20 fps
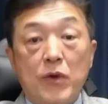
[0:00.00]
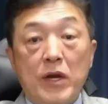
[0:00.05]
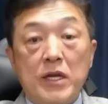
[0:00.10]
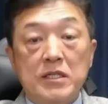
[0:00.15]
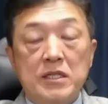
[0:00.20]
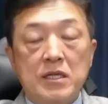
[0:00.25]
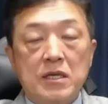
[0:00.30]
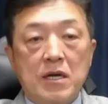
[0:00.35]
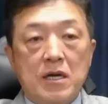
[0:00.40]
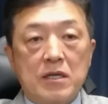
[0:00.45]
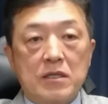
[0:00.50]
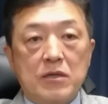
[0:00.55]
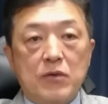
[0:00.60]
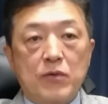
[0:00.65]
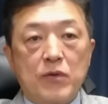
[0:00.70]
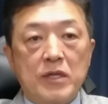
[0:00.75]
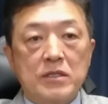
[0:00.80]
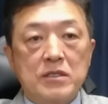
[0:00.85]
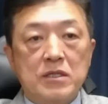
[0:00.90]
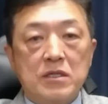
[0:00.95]
信啊，就
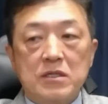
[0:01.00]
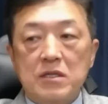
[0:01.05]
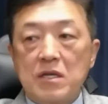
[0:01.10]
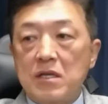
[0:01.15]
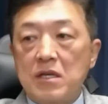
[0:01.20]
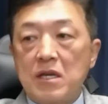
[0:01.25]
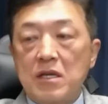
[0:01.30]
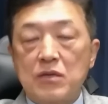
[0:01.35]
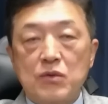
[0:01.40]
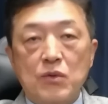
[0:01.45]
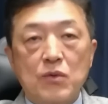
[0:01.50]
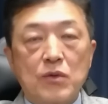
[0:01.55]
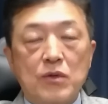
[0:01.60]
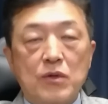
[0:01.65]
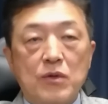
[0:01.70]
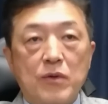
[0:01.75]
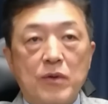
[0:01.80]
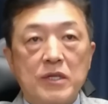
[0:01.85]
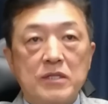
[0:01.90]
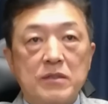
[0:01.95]
微信现在中国
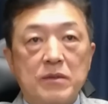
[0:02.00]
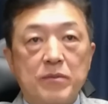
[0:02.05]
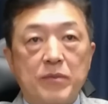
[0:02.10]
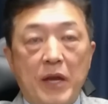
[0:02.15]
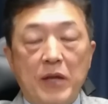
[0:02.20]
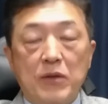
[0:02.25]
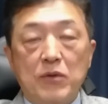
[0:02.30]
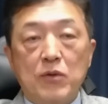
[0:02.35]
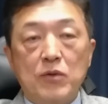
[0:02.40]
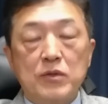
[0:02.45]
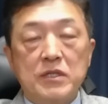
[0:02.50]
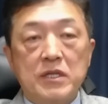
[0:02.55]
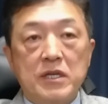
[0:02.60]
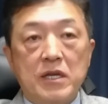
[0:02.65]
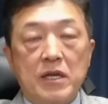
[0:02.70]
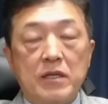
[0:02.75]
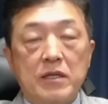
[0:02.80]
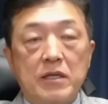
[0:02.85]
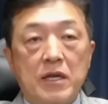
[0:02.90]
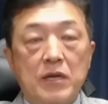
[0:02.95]
的微信，北斗星
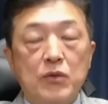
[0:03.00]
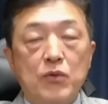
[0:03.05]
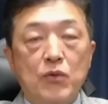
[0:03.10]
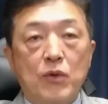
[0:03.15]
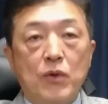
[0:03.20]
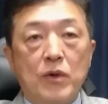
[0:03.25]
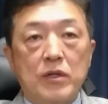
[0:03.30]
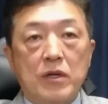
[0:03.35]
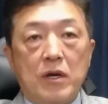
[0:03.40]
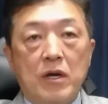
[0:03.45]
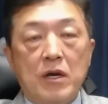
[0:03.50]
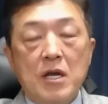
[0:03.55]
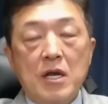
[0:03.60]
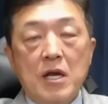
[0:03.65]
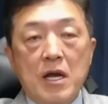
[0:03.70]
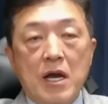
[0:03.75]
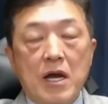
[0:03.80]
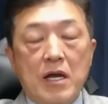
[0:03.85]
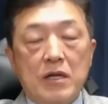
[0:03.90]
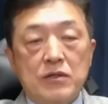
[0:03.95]
也挺多的。
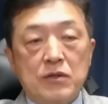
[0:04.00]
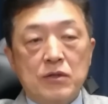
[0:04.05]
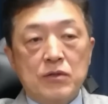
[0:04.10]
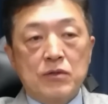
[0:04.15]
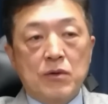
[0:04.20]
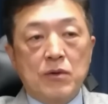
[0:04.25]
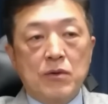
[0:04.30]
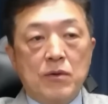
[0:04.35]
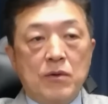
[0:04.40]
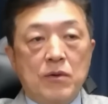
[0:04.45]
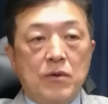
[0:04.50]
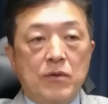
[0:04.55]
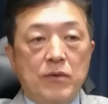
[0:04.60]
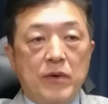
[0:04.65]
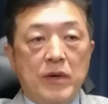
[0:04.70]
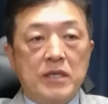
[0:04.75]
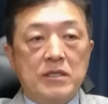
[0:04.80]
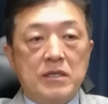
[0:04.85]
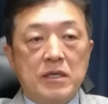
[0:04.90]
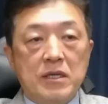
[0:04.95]
呃，这种
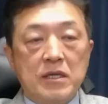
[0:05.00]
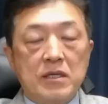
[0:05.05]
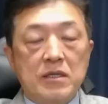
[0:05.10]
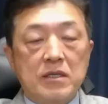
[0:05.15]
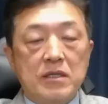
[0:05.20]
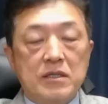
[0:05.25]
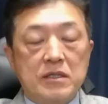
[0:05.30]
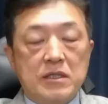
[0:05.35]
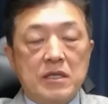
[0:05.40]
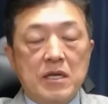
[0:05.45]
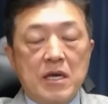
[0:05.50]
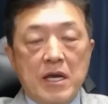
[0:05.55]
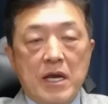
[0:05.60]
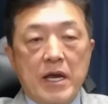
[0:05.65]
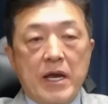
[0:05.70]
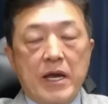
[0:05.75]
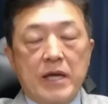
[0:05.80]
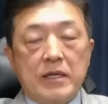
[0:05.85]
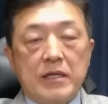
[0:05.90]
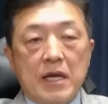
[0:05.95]
微信，
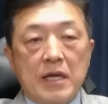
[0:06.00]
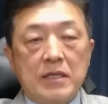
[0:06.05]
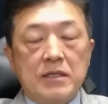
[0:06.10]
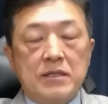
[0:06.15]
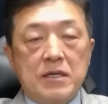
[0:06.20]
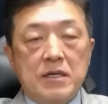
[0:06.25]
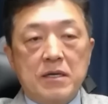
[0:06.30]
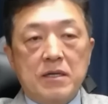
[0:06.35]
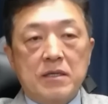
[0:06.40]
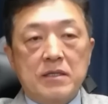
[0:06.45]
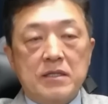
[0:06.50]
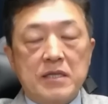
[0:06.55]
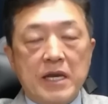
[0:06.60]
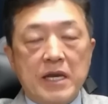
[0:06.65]
呃，探测再